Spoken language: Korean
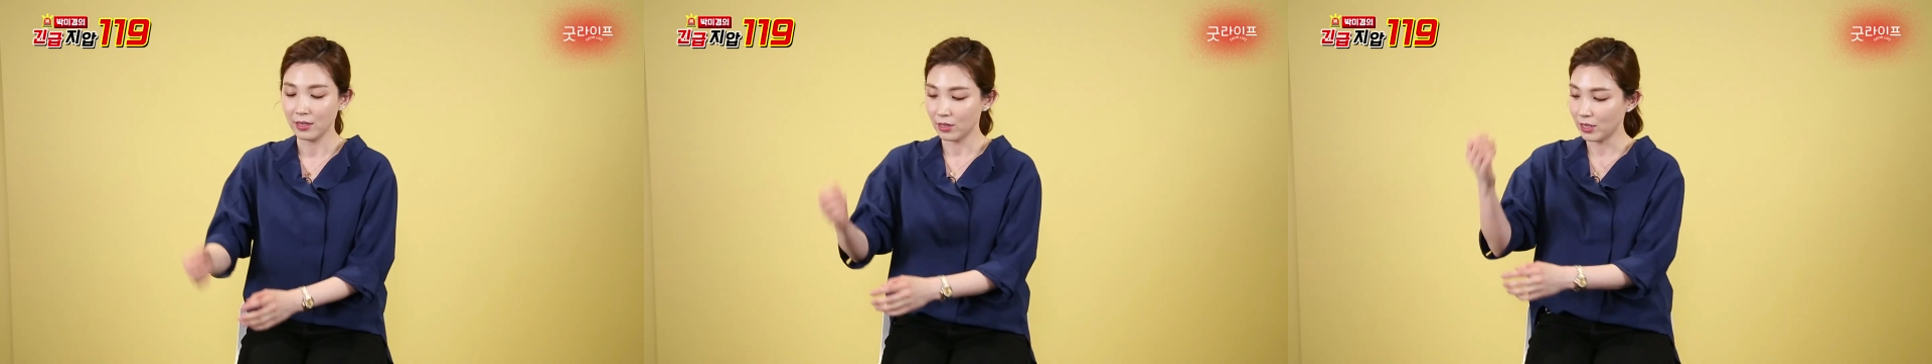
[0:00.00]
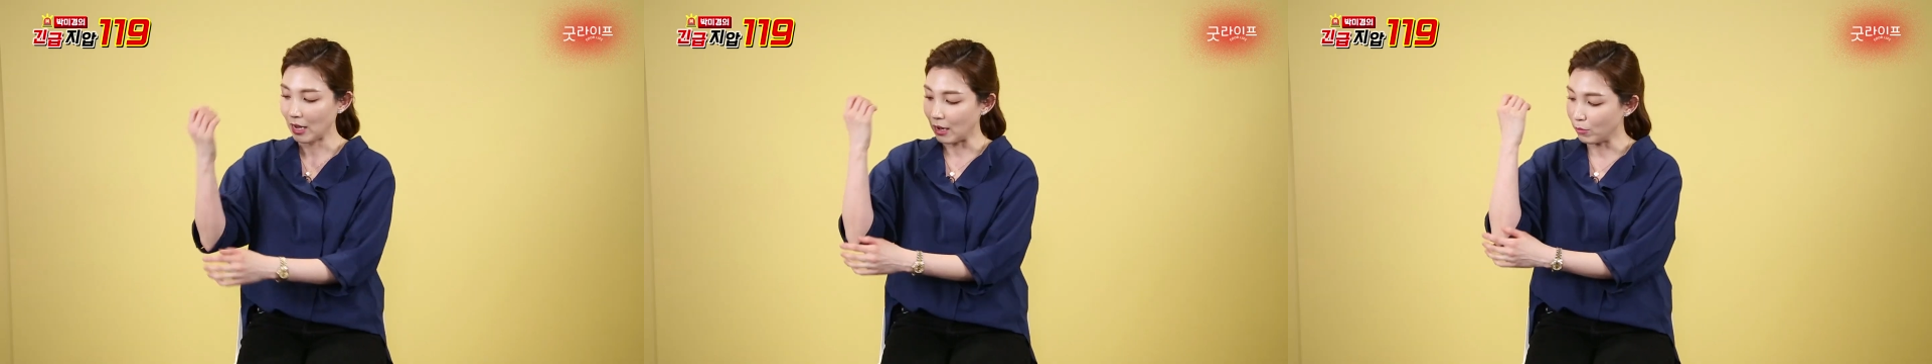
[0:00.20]

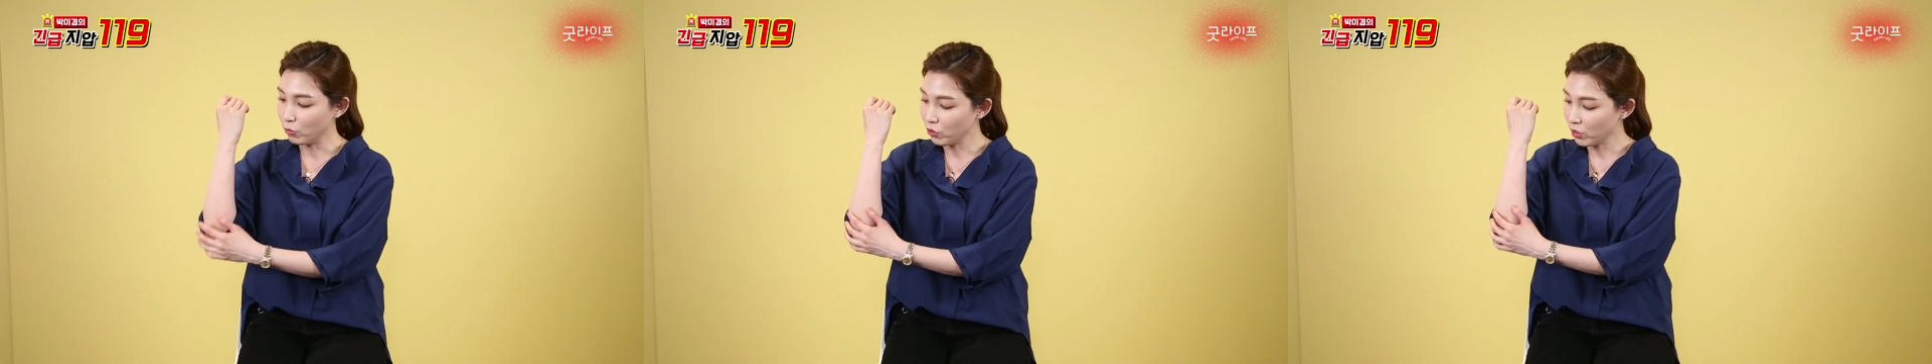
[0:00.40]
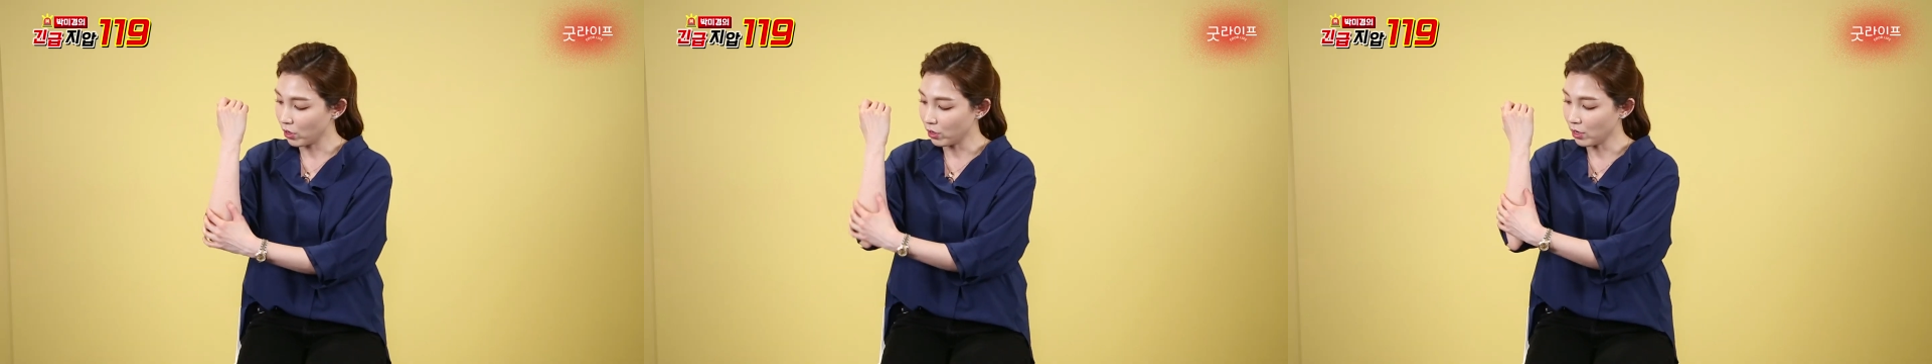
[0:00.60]
그래서
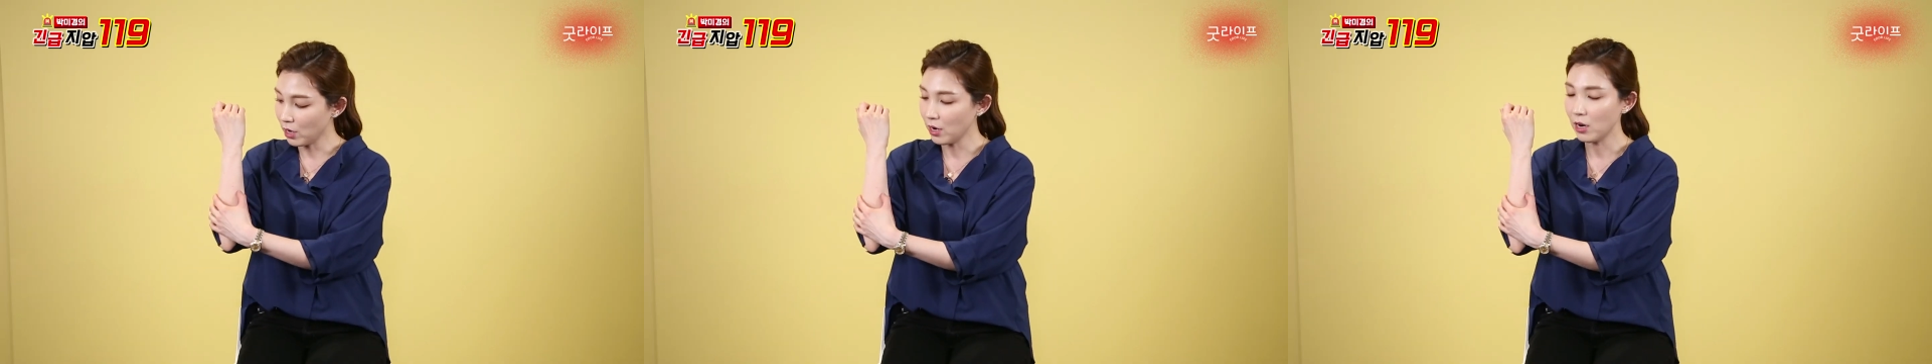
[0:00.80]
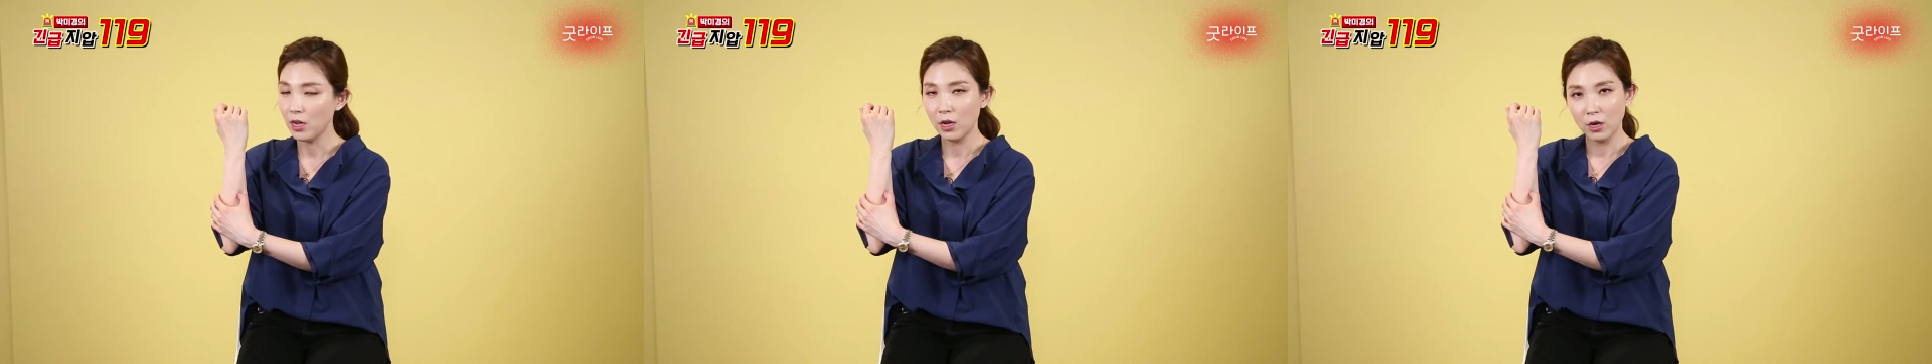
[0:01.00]

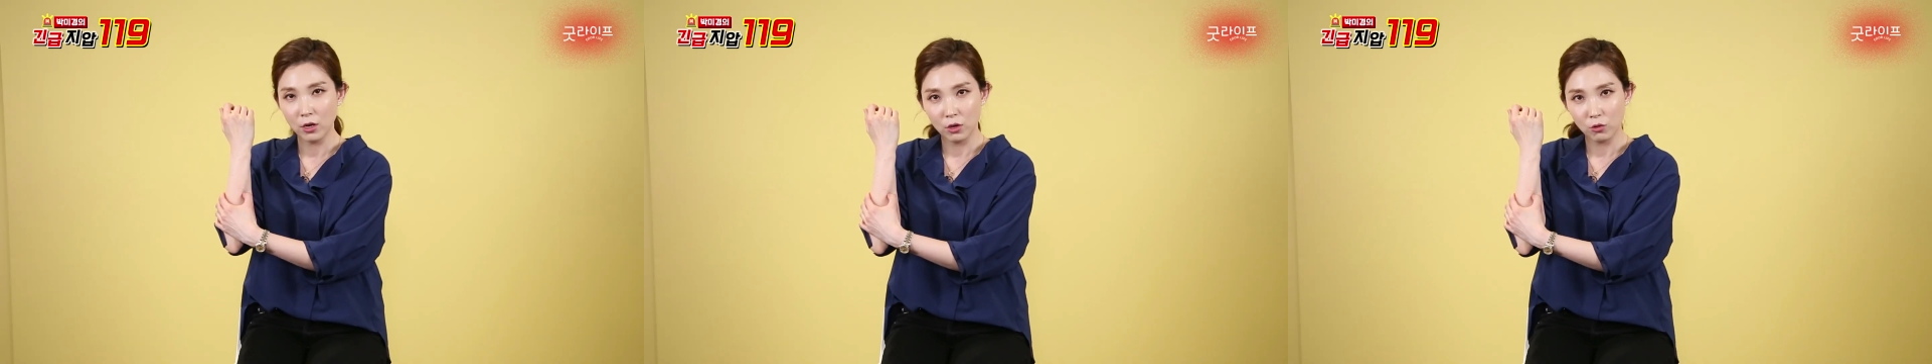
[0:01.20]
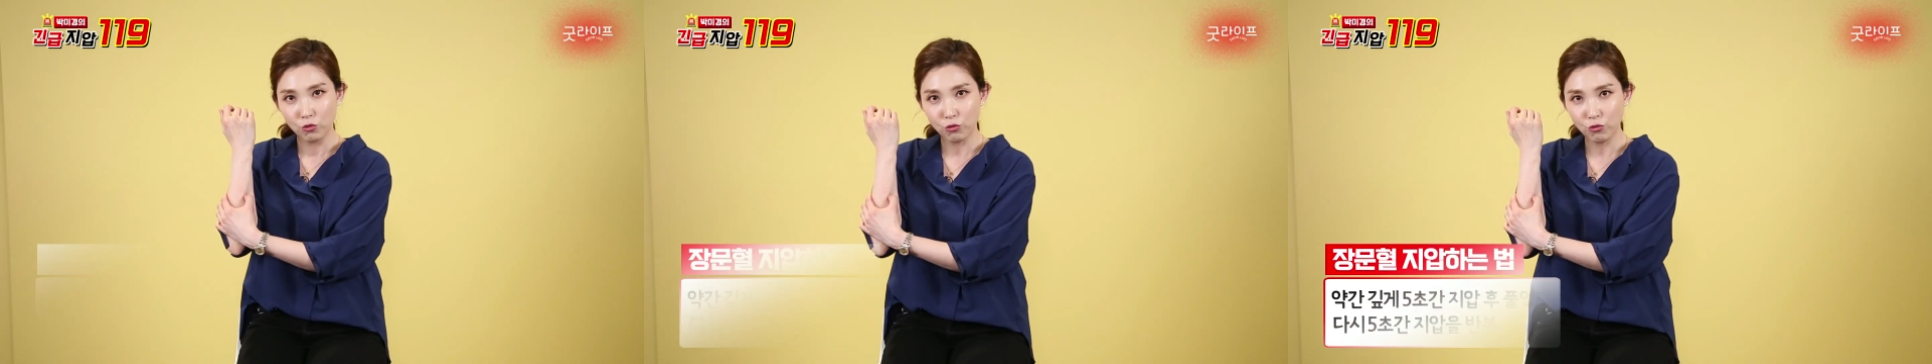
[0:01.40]
장문열을
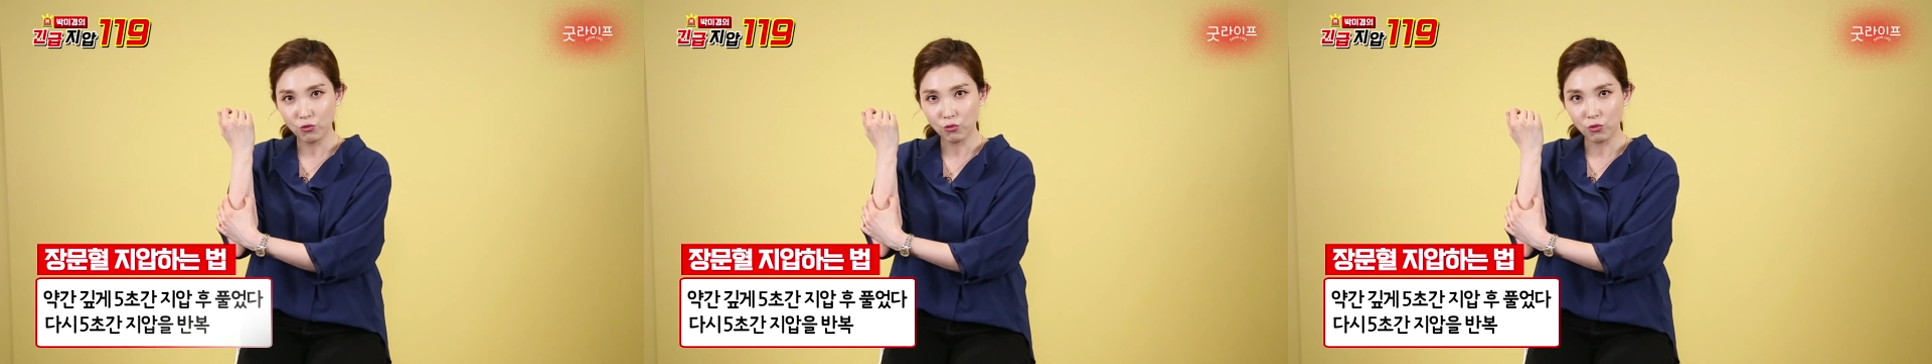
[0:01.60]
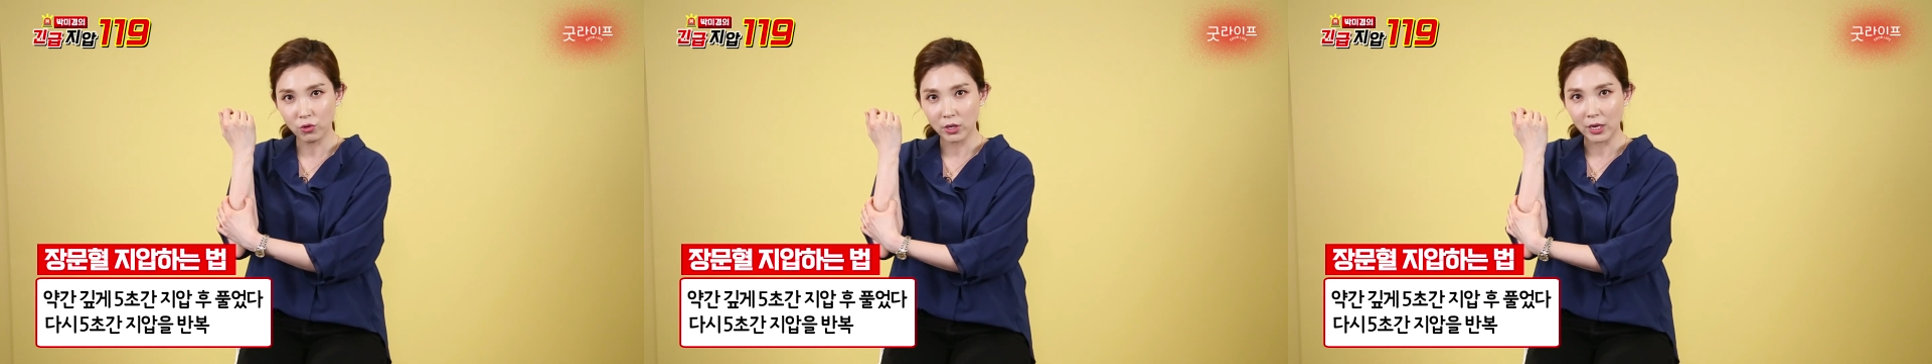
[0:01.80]

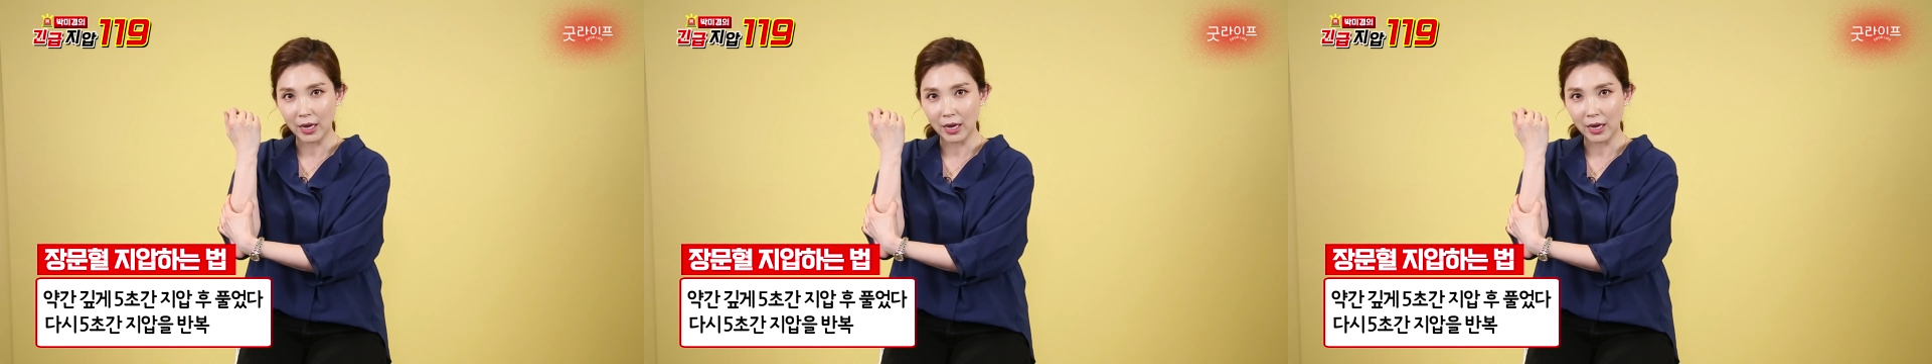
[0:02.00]
꾹꾹